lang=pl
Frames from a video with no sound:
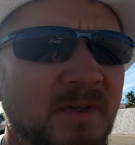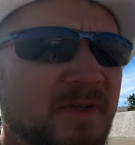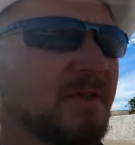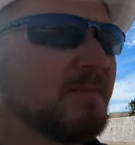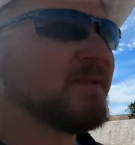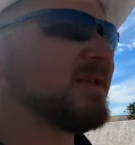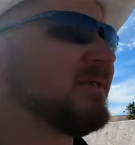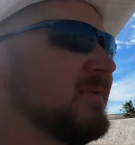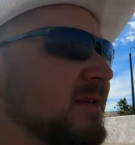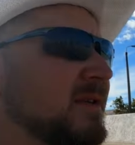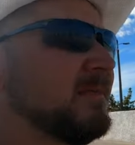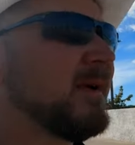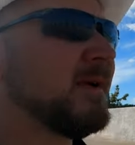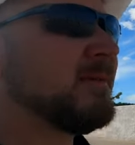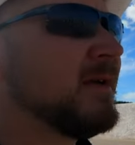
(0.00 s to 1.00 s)
Idziemy za
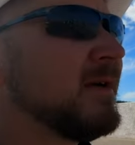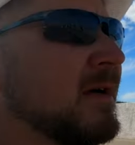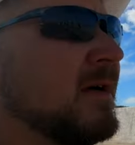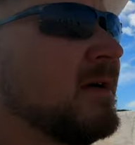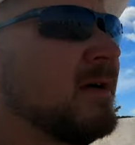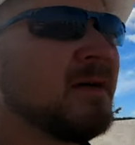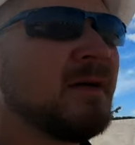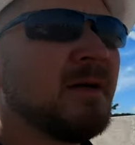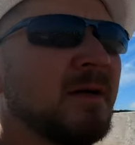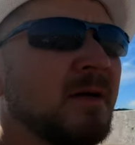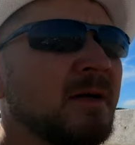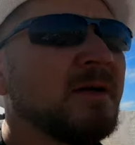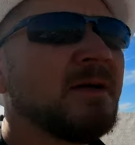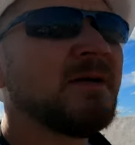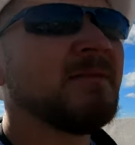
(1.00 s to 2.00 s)
Filipem,
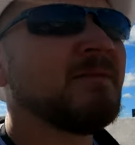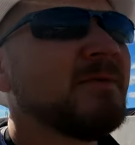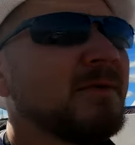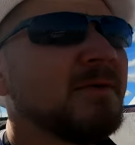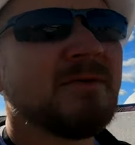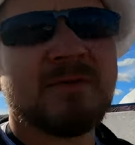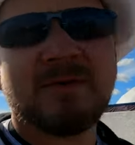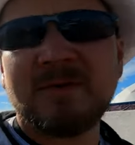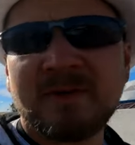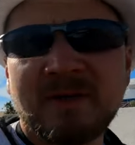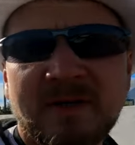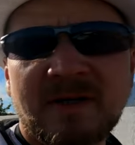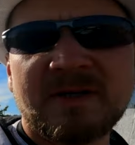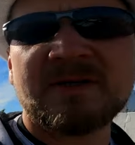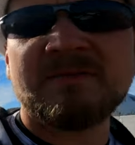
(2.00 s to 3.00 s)
bo on to
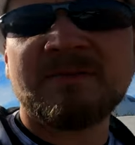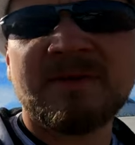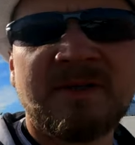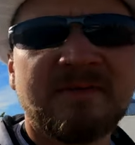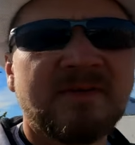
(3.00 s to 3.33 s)
na razie ma